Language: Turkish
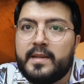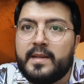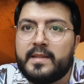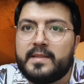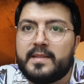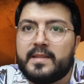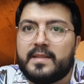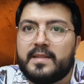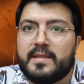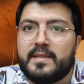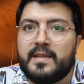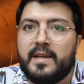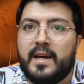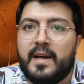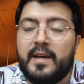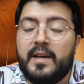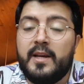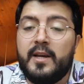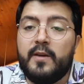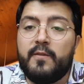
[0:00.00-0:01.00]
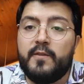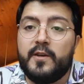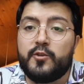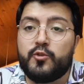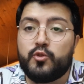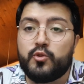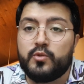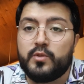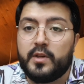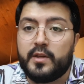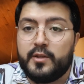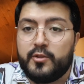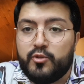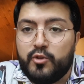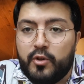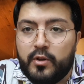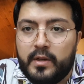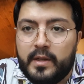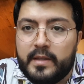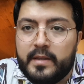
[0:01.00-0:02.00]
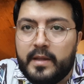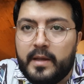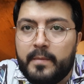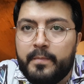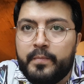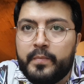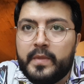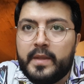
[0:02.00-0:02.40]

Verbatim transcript: yazısında ve şunları söyledi.